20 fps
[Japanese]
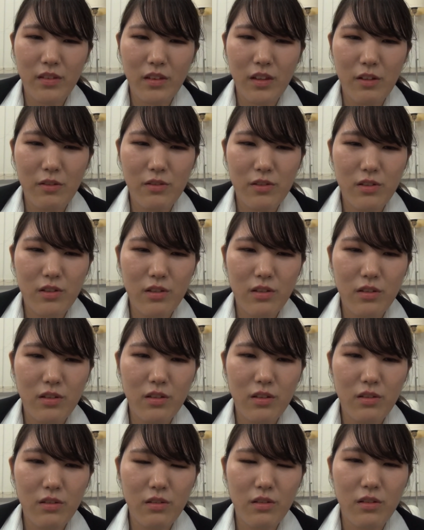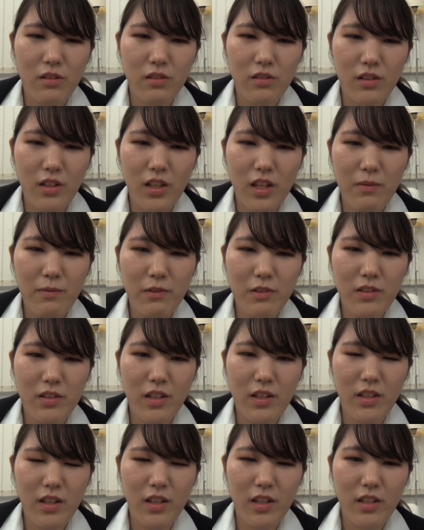で普通の何もし
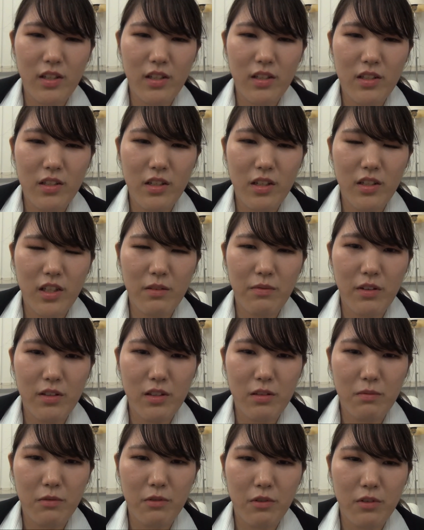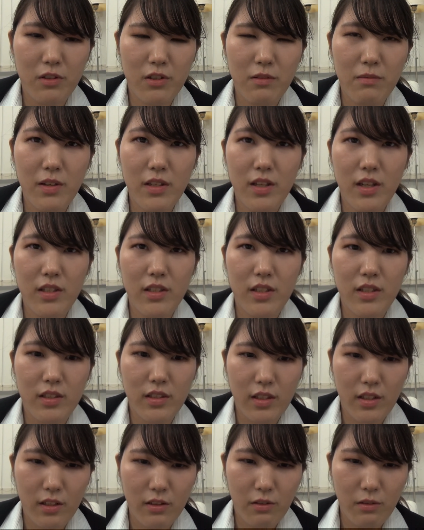てない素焼き鉢もおすすめなんで
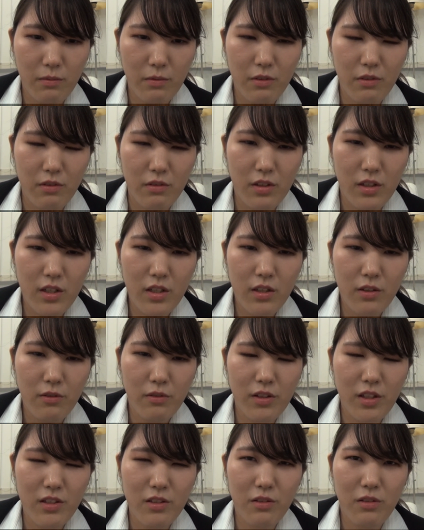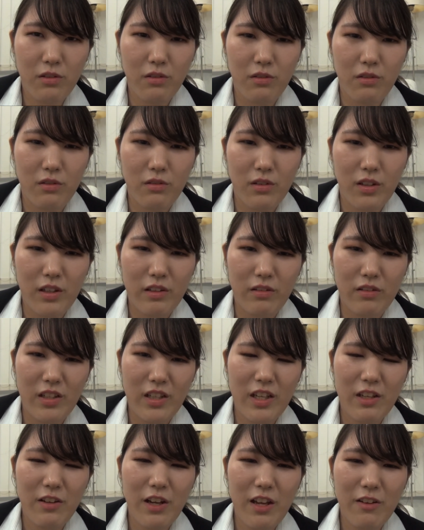すけれども、これちょっとあの
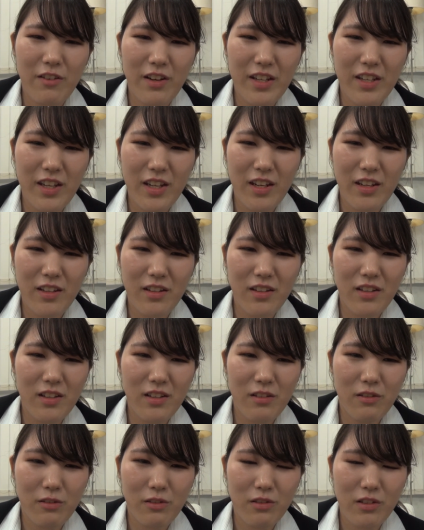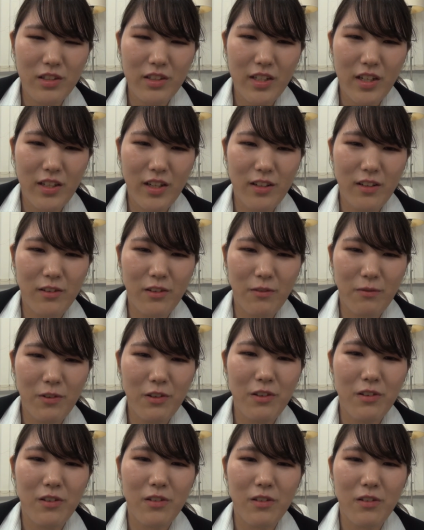ディーアイワイ 的なことをしてあげるの
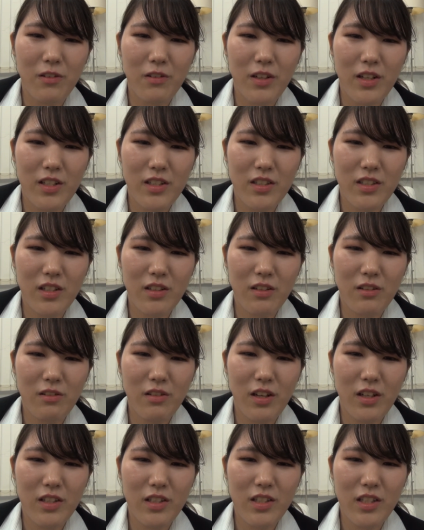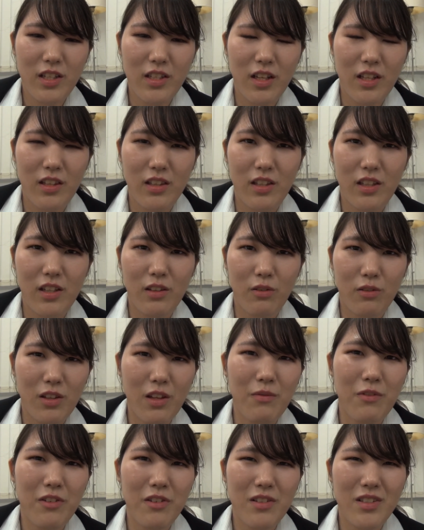もオリジナルの鉢になってと
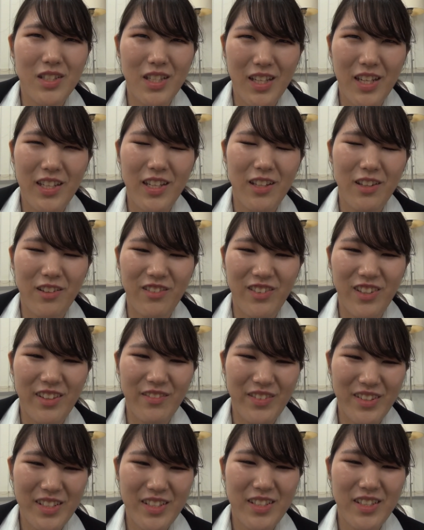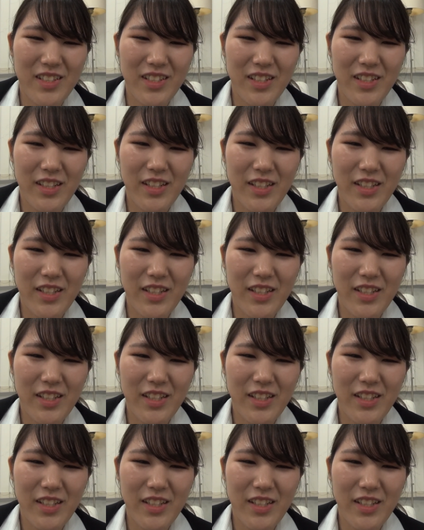ても素敵だと思います。